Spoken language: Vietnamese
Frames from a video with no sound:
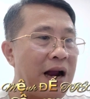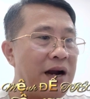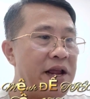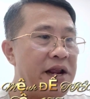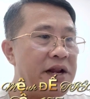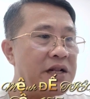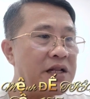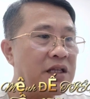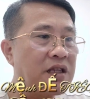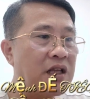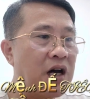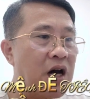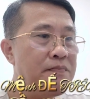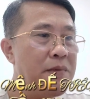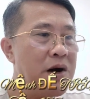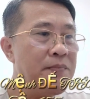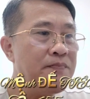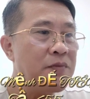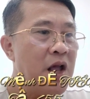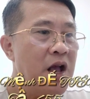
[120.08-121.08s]
lên tới
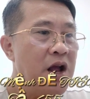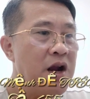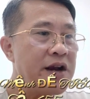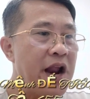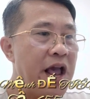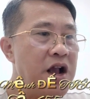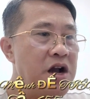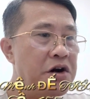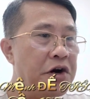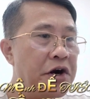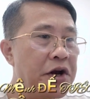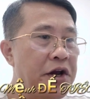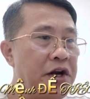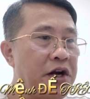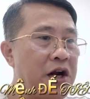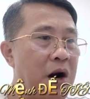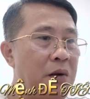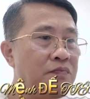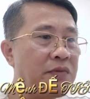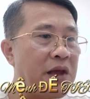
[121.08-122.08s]
mức đến người
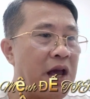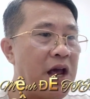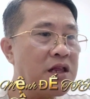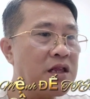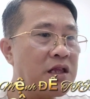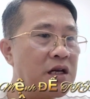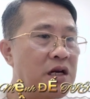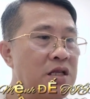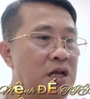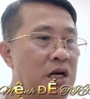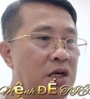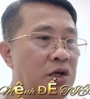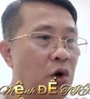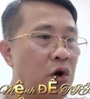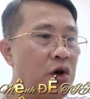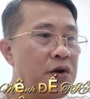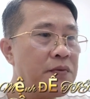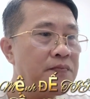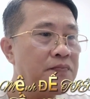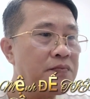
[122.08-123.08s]
không thể tưởng tượng
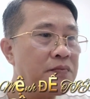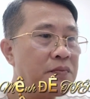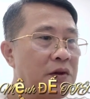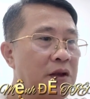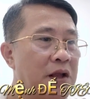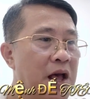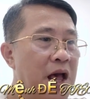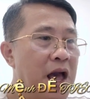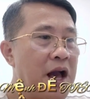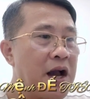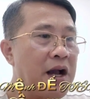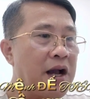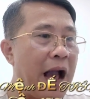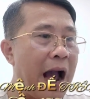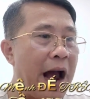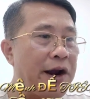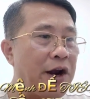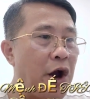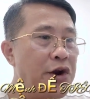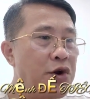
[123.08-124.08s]
nổi.
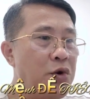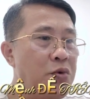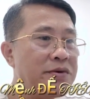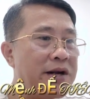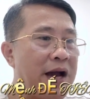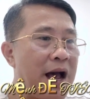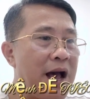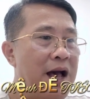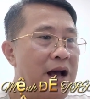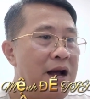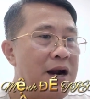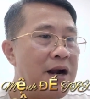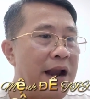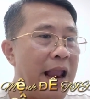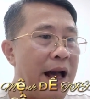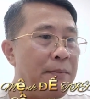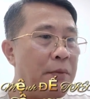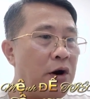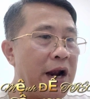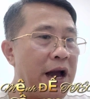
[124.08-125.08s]
Càng nói đúng ra
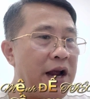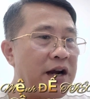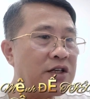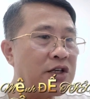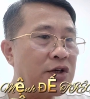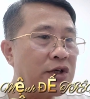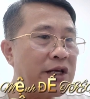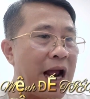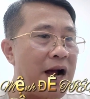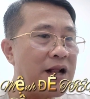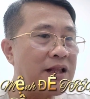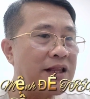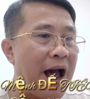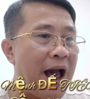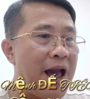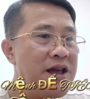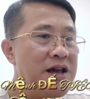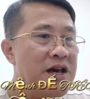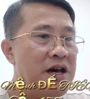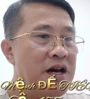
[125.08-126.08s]
là một loại trạng
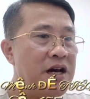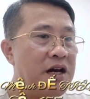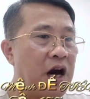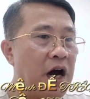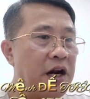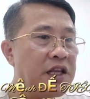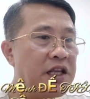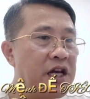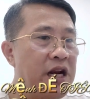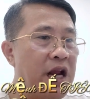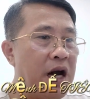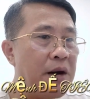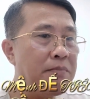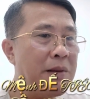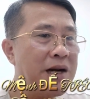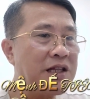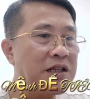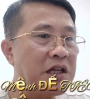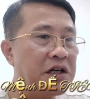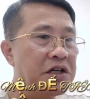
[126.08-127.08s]
thái gần như là
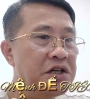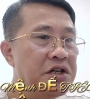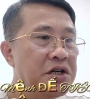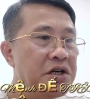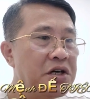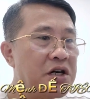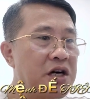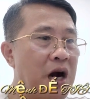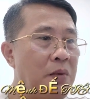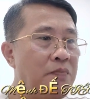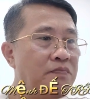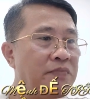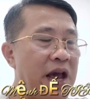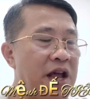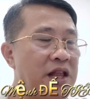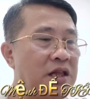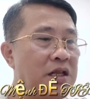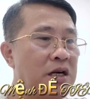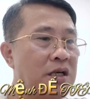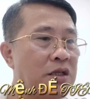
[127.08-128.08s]
bất tử, không
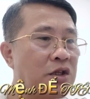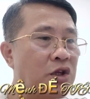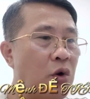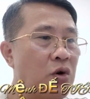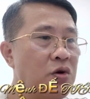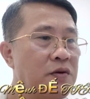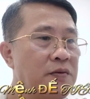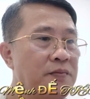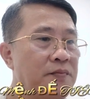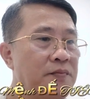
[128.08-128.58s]
thể thương tổn.